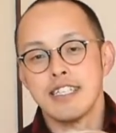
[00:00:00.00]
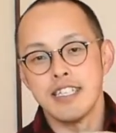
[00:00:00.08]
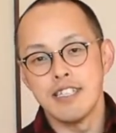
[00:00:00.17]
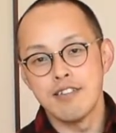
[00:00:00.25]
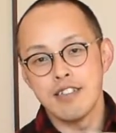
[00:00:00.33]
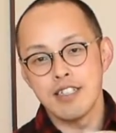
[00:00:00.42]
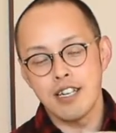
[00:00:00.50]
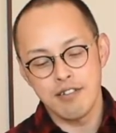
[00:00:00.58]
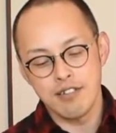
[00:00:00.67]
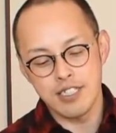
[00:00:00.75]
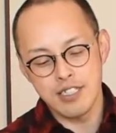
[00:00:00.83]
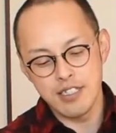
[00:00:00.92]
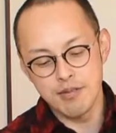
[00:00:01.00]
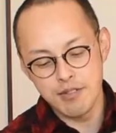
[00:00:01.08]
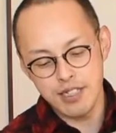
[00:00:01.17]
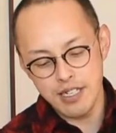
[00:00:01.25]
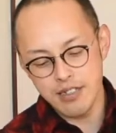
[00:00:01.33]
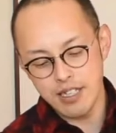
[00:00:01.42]
犬に楽しんで
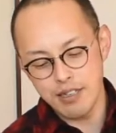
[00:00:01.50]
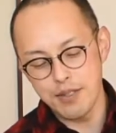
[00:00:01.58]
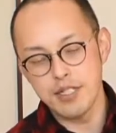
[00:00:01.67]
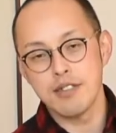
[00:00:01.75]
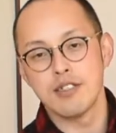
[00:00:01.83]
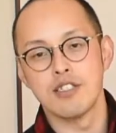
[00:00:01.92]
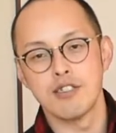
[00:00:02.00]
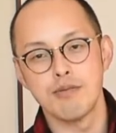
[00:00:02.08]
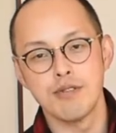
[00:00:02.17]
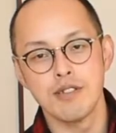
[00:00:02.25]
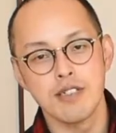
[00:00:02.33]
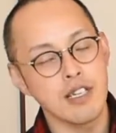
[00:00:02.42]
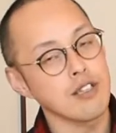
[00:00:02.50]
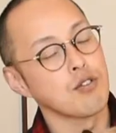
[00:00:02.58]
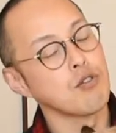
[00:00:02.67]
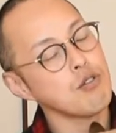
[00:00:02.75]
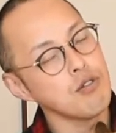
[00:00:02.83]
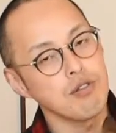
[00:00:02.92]
もらえるためには自分が
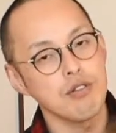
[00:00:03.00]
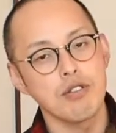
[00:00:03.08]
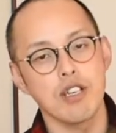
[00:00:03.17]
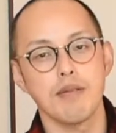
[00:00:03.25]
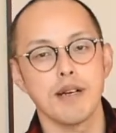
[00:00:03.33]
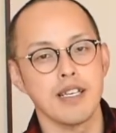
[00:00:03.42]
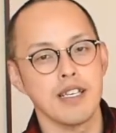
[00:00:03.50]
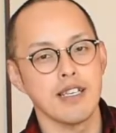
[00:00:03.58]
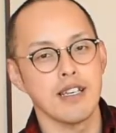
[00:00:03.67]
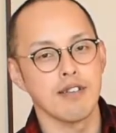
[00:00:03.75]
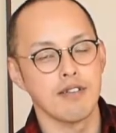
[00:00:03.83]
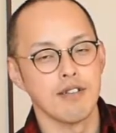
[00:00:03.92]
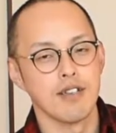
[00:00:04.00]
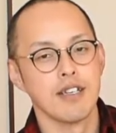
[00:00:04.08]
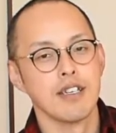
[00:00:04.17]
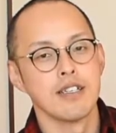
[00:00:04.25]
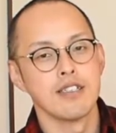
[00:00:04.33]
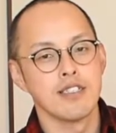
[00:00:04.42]
どう動けばいいんやろう
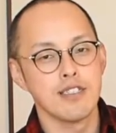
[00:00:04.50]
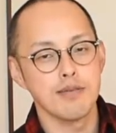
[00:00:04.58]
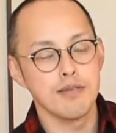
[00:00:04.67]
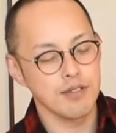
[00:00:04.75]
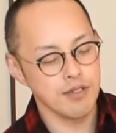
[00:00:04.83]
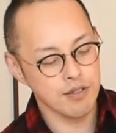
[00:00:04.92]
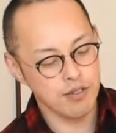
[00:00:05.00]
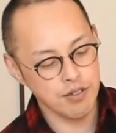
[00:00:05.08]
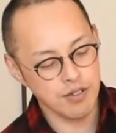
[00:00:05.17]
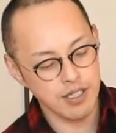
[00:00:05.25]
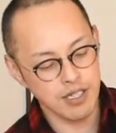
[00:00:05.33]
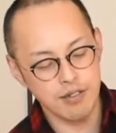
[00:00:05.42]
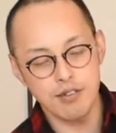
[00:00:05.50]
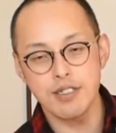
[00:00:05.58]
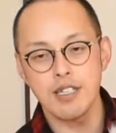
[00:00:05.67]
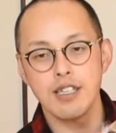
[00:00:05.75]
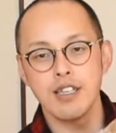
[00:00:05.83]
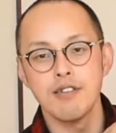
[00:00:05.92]
自分のどんな動
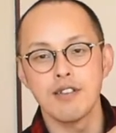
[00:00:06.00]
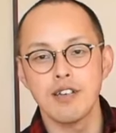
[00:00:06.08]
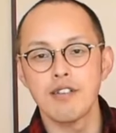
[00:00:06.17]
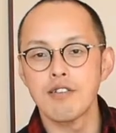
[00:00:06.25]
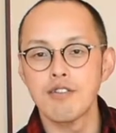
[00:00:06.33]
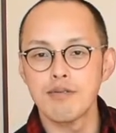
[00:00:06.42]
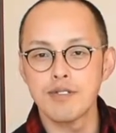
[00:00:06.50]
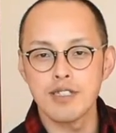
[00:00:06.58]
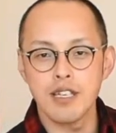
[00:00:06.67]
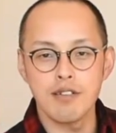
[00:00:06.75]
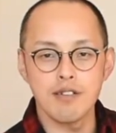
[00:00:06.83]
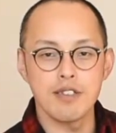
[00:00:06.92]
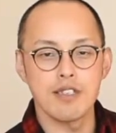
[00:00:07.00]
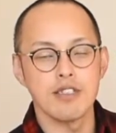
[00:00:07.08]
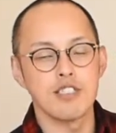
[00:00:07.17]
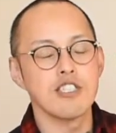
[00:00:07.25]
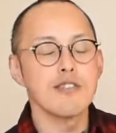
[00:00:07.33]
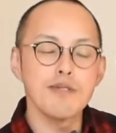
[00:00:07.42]
作で犬が喜ぶんだろう
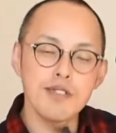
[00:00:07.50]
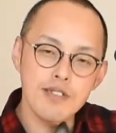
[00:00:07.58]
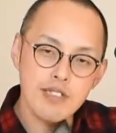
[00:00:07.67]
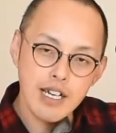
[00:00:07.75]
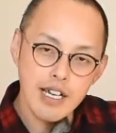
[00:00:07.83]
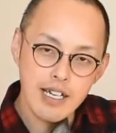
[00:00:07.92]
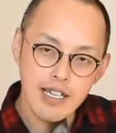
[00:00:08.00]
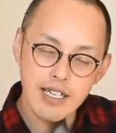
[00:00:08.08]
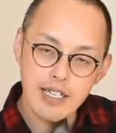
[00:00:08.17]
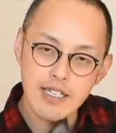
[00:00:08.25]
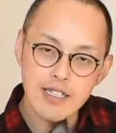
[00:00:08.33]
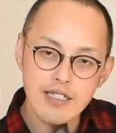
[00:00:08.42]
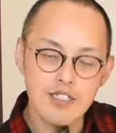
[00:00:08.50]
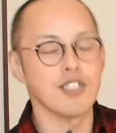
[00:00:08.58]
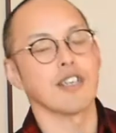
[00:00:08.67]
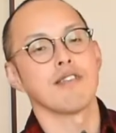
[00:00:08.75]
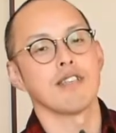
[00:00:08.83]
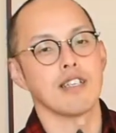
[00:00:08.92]
自分が主
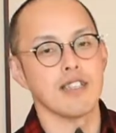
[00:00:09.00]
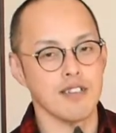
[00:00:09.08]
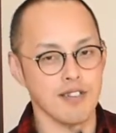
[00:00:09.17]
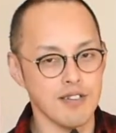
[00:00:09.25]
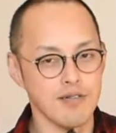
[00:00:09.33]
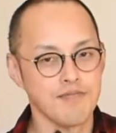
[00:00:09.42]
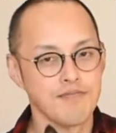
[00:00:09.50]
役になっていくよ